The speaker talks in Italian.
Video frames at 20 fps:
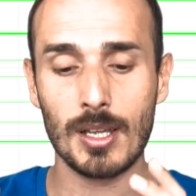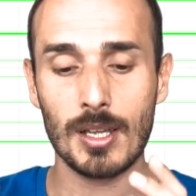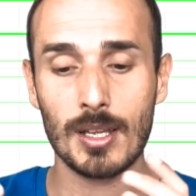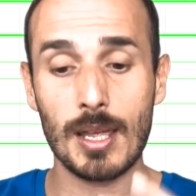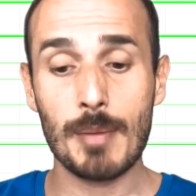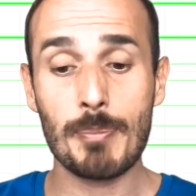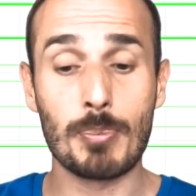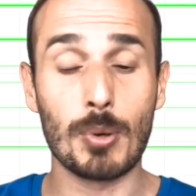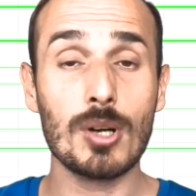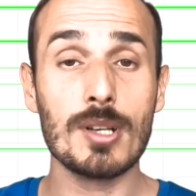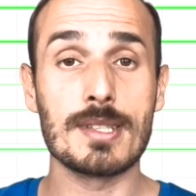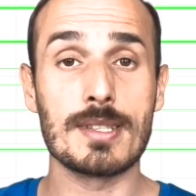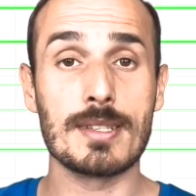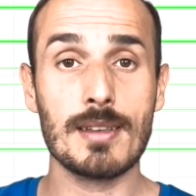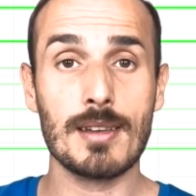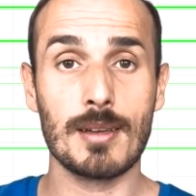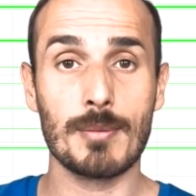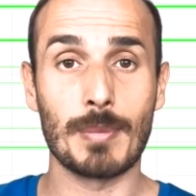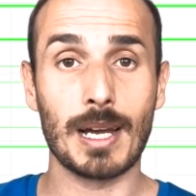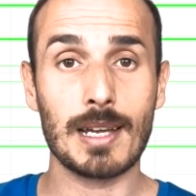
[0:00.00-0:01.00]
e poi
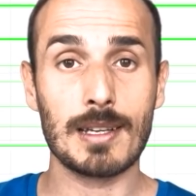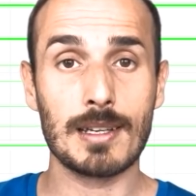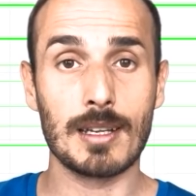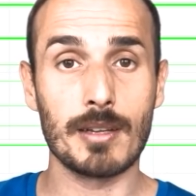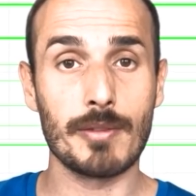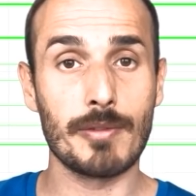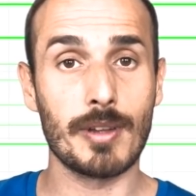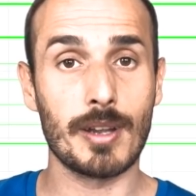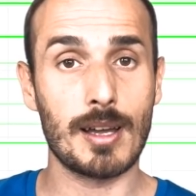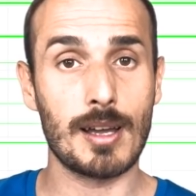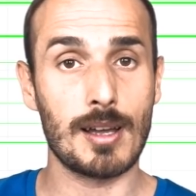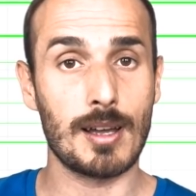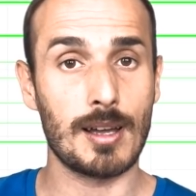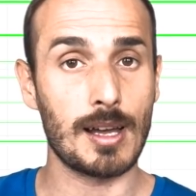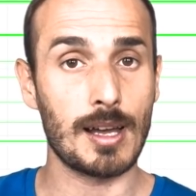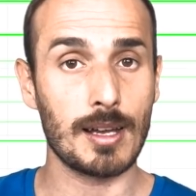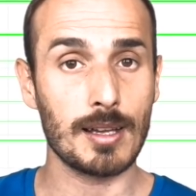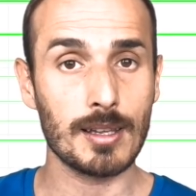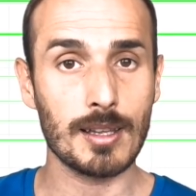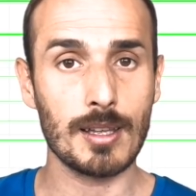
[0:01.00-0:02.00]
se magari arriverà
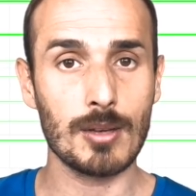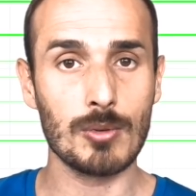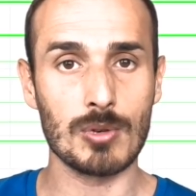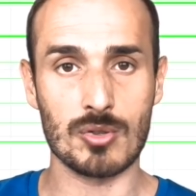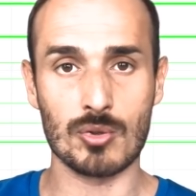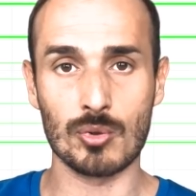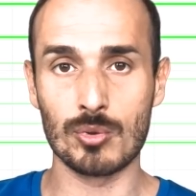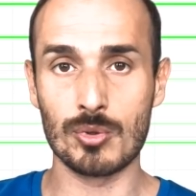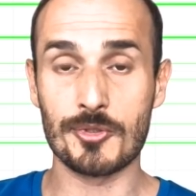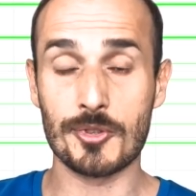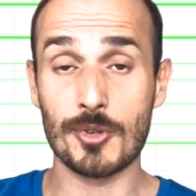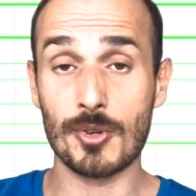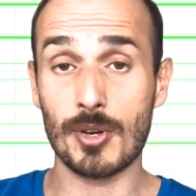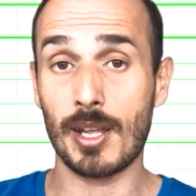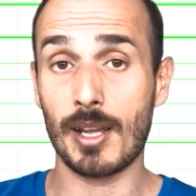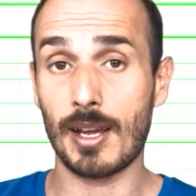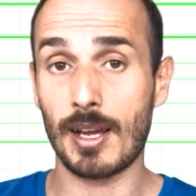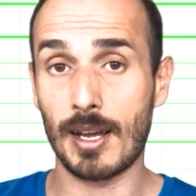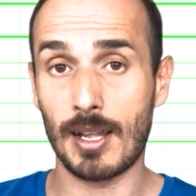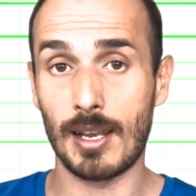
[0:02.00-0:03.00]
anche una
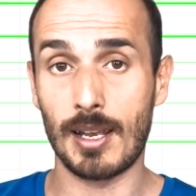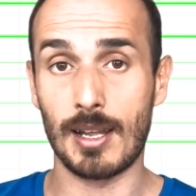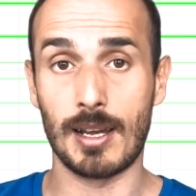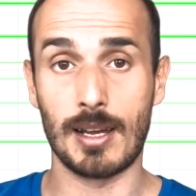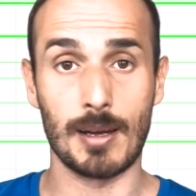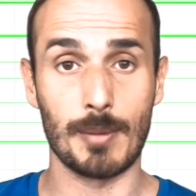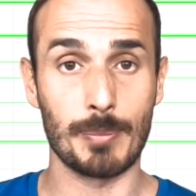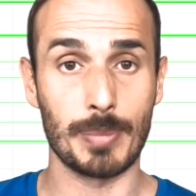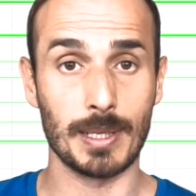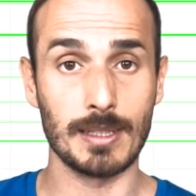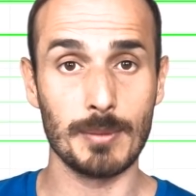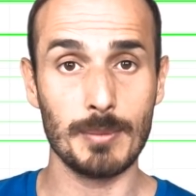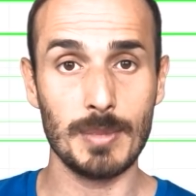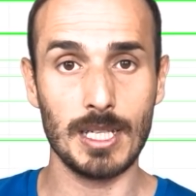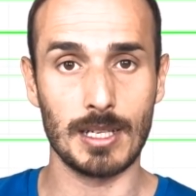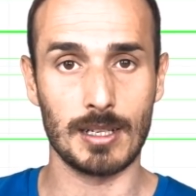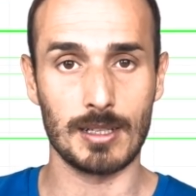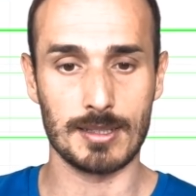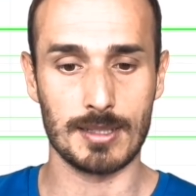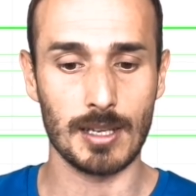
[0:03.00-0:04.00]
soluzione alla
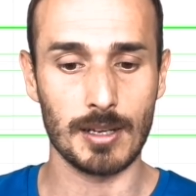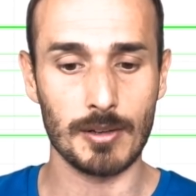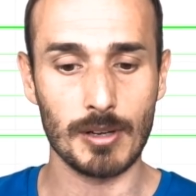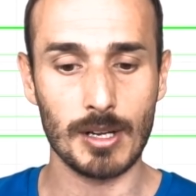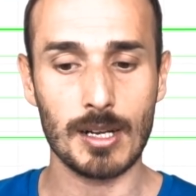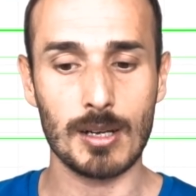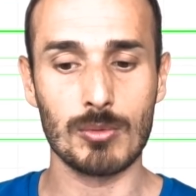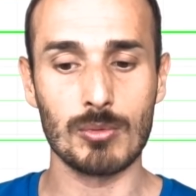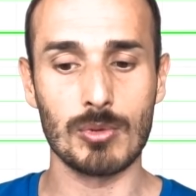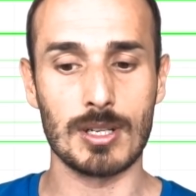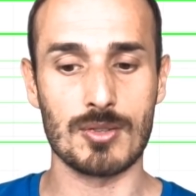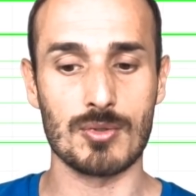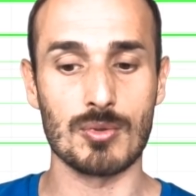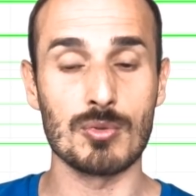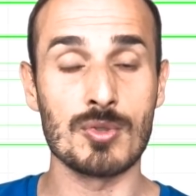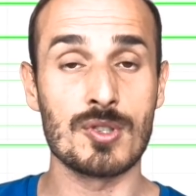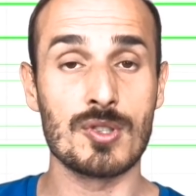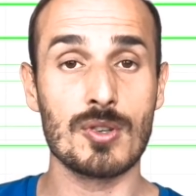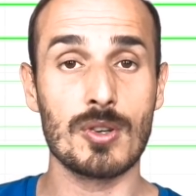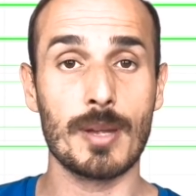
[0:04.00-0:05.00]
pandemia, se arriverà una
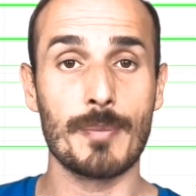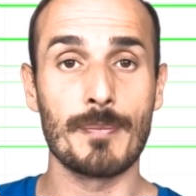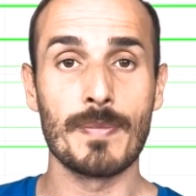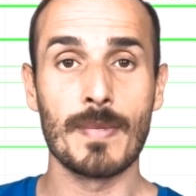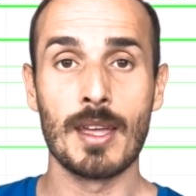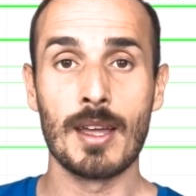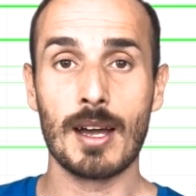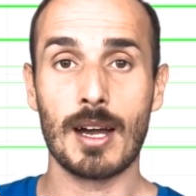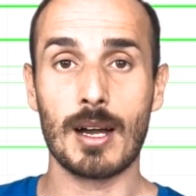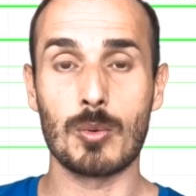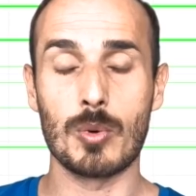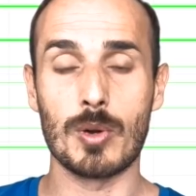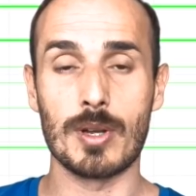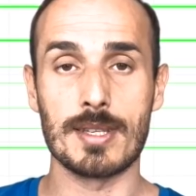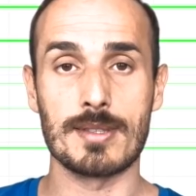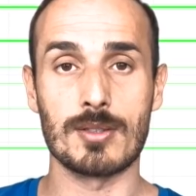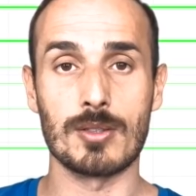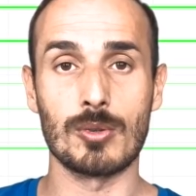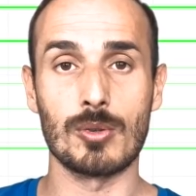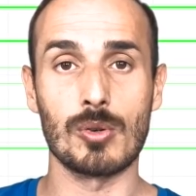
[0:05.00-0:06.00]
soluzione a
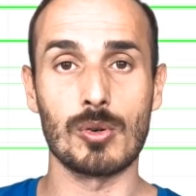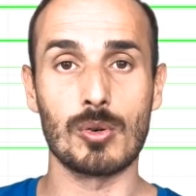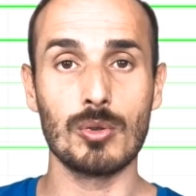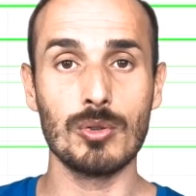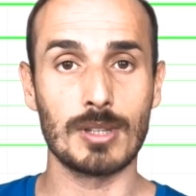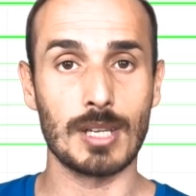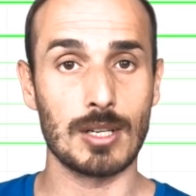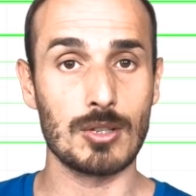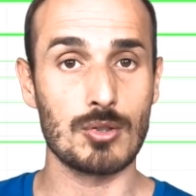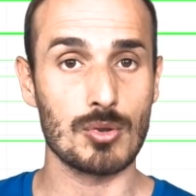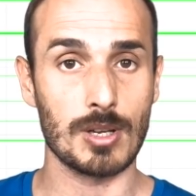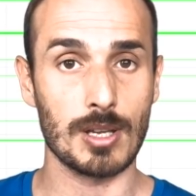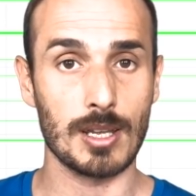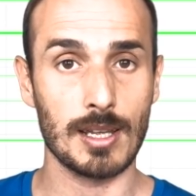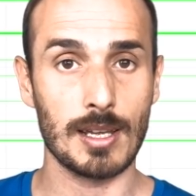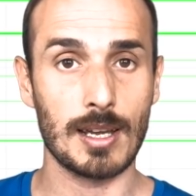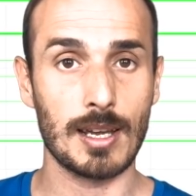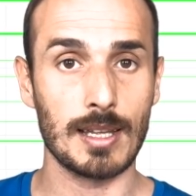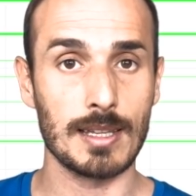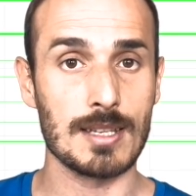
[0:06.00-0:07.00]
questo contagio
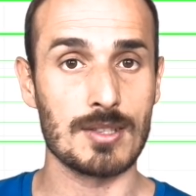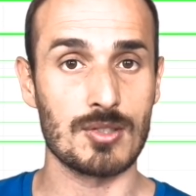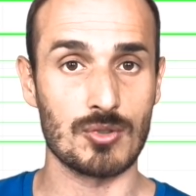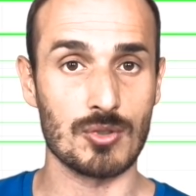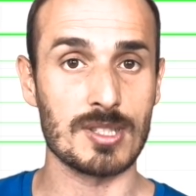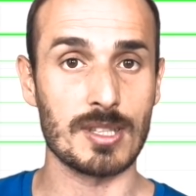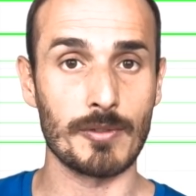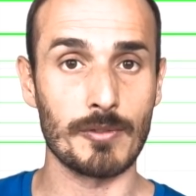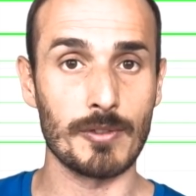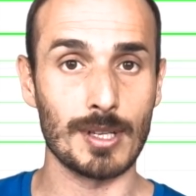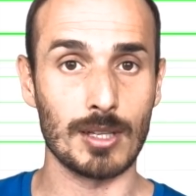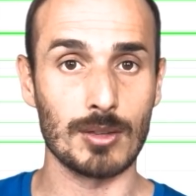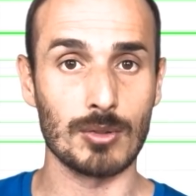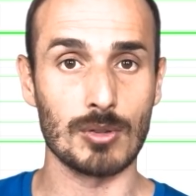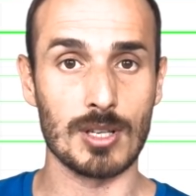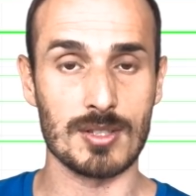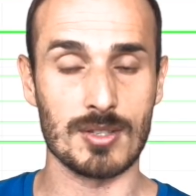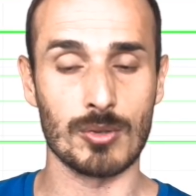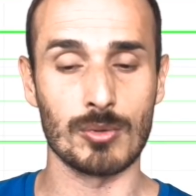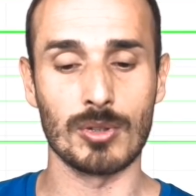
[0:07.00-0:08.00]
che adesso sta vedendo
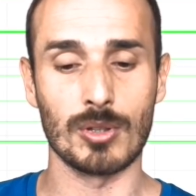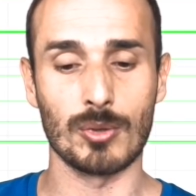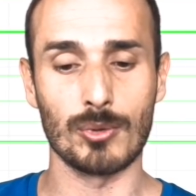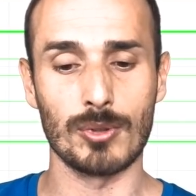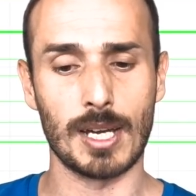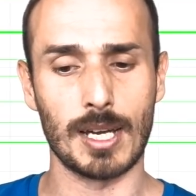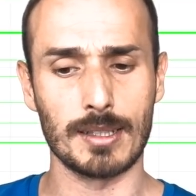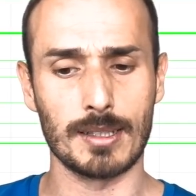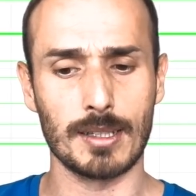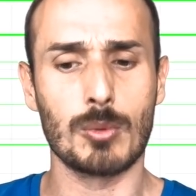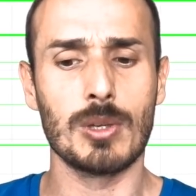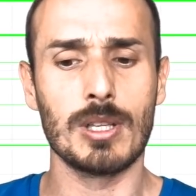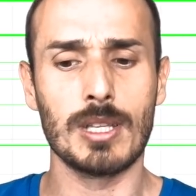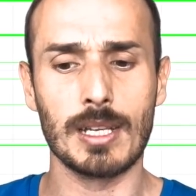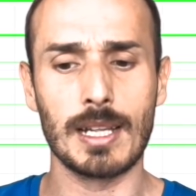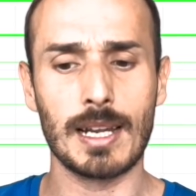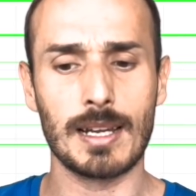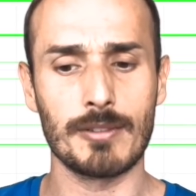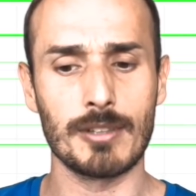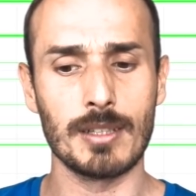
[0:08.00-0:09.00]
la seconda ondata, e quindi
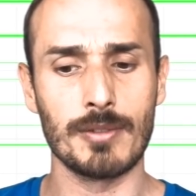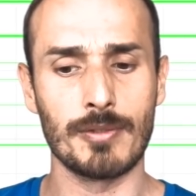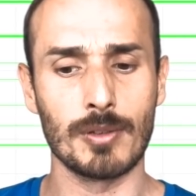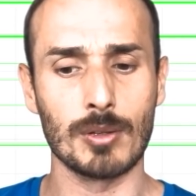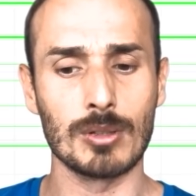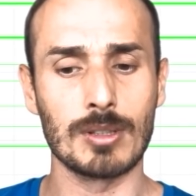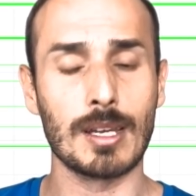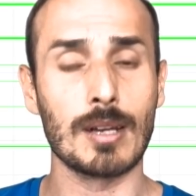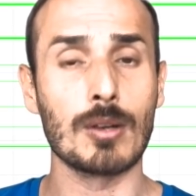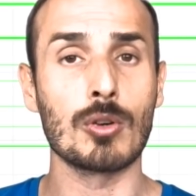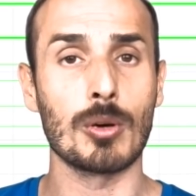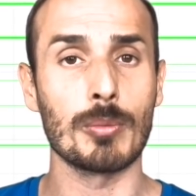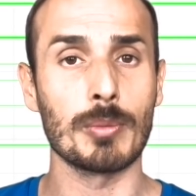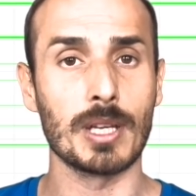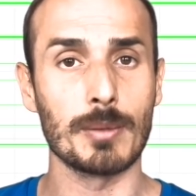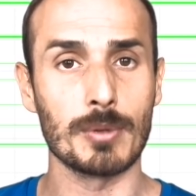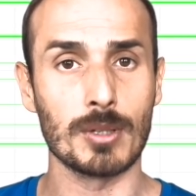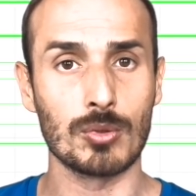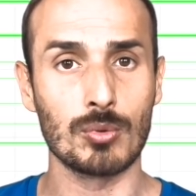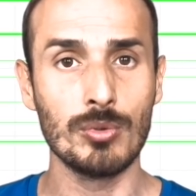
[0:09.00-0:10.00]
gravi difficoltà
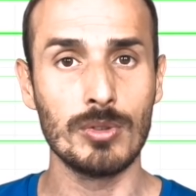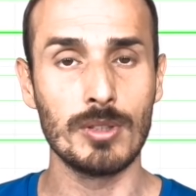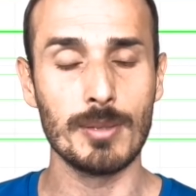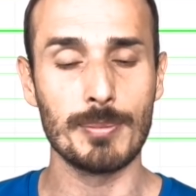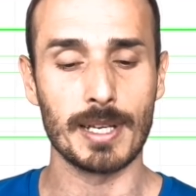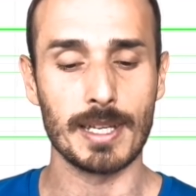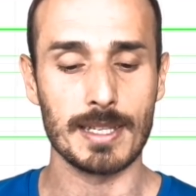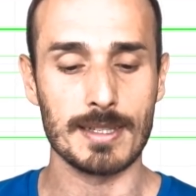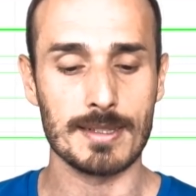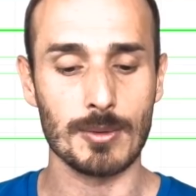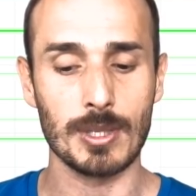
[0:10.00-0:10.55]
economiche per tutti i paesi.